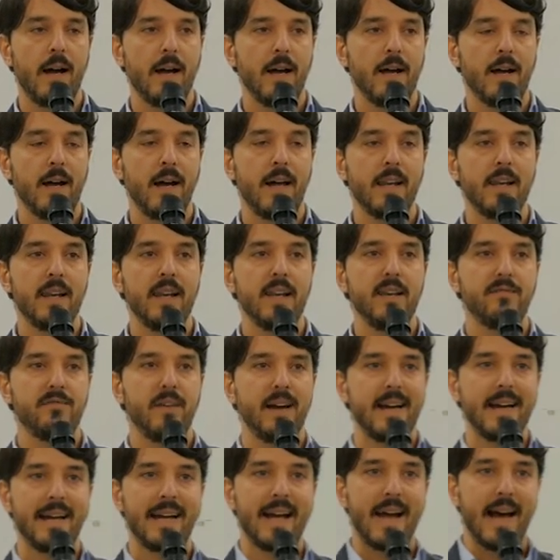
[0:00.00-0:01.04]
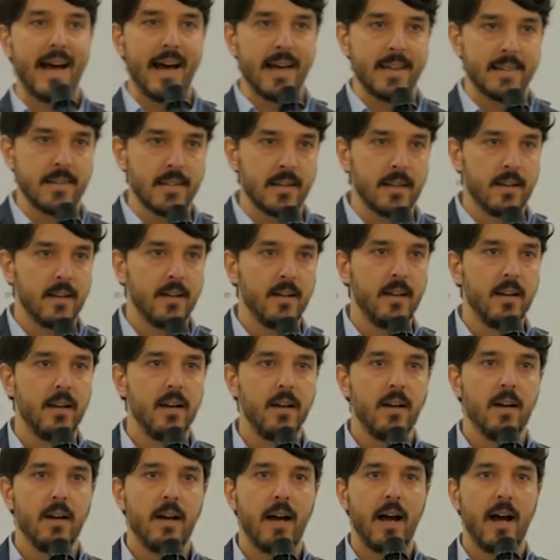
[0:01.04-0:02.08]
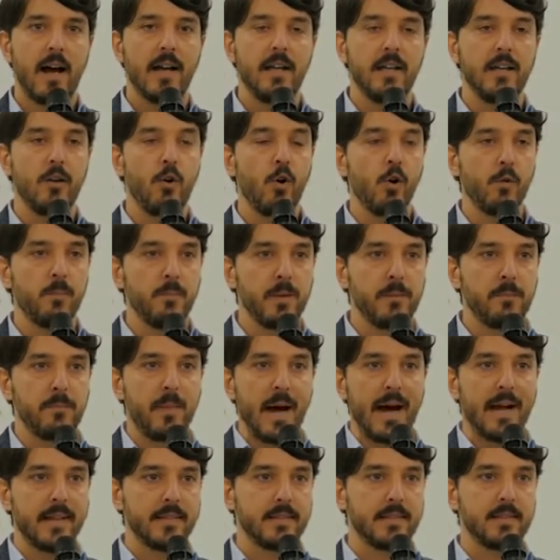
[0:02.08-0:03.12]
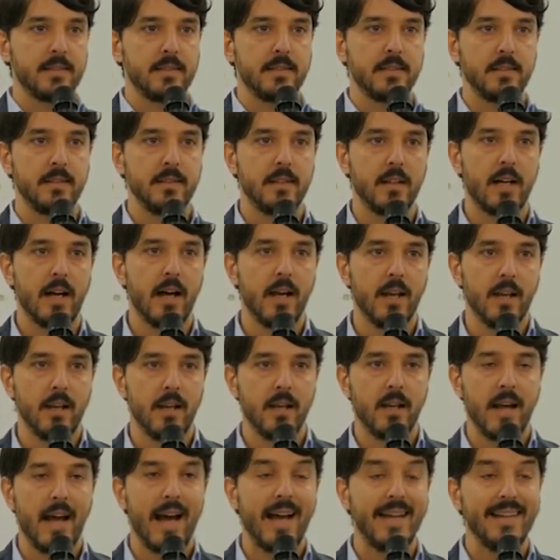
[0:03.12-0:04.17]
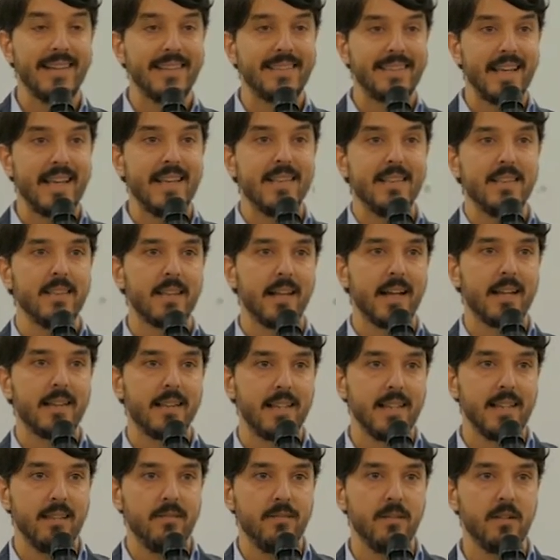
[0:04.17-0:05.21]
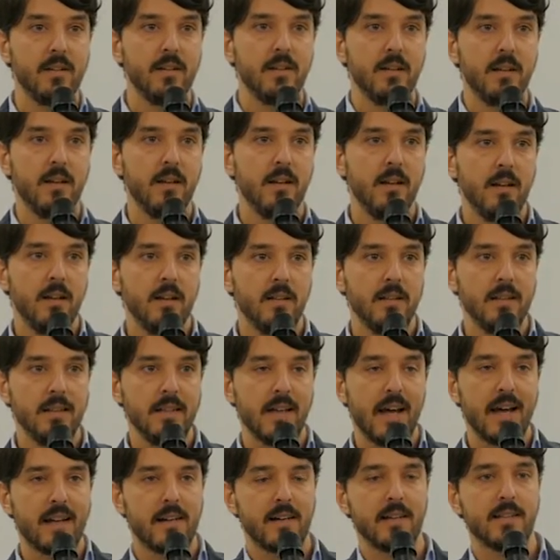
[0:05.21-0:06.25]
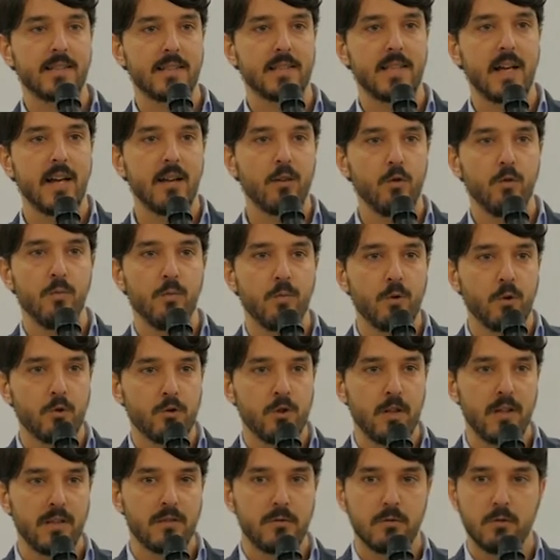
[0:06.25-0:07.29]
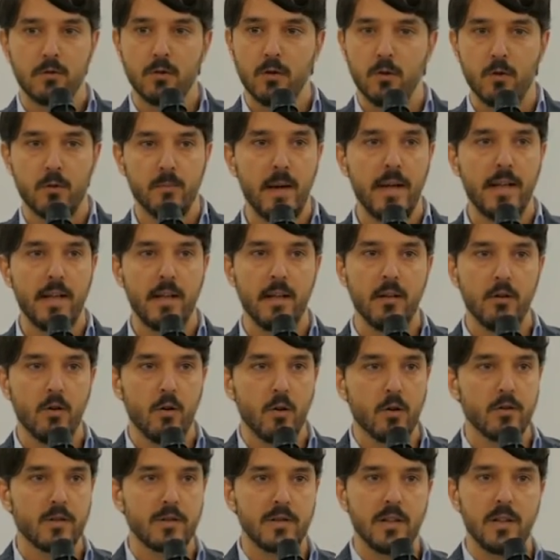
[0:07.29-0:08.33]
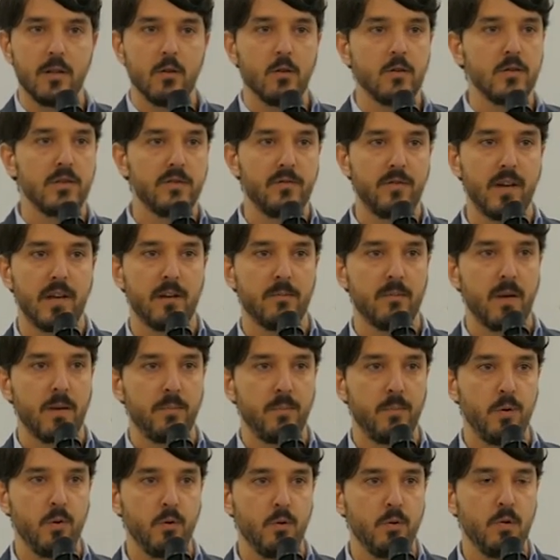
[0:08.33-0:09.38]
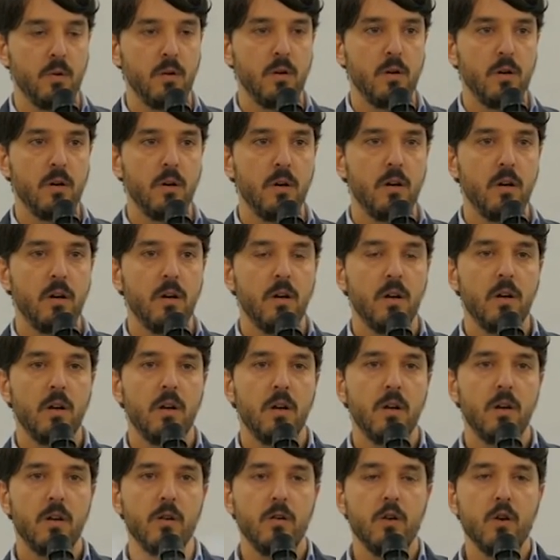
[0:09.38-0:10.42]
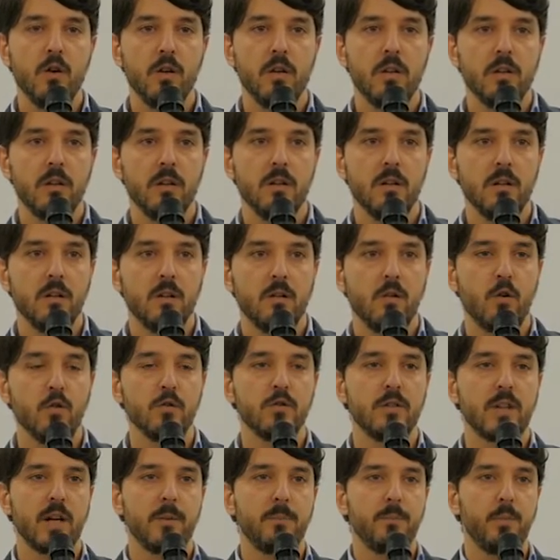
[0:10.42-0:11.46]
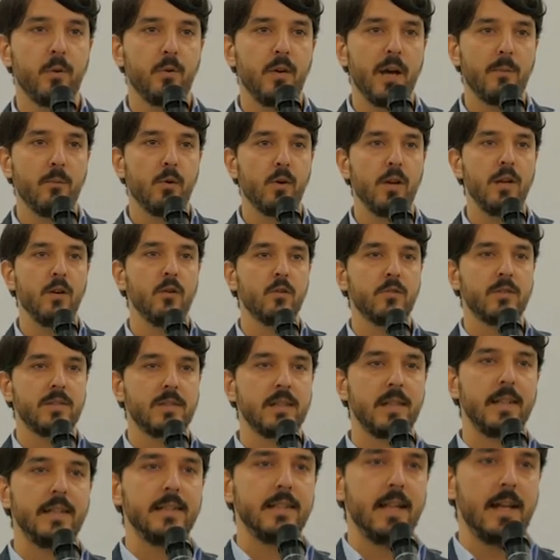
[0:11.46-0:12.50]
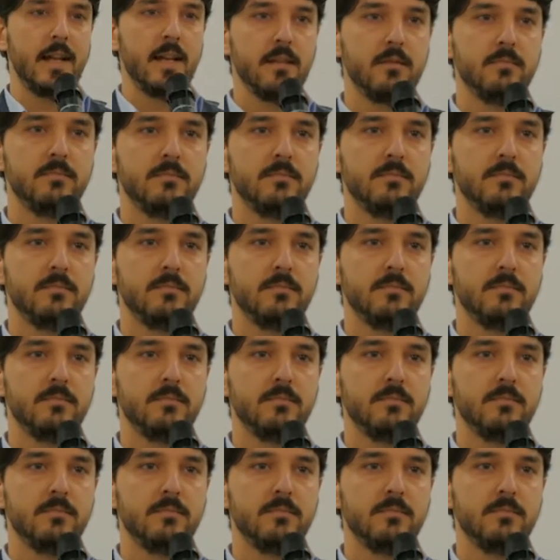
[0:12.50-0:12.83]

alle fangate, ai colpi bassi, al, ai tentativi di arrestare un processo che ormai è in corsa e non si ferma più. Noi contrapponiamo le nostre idee,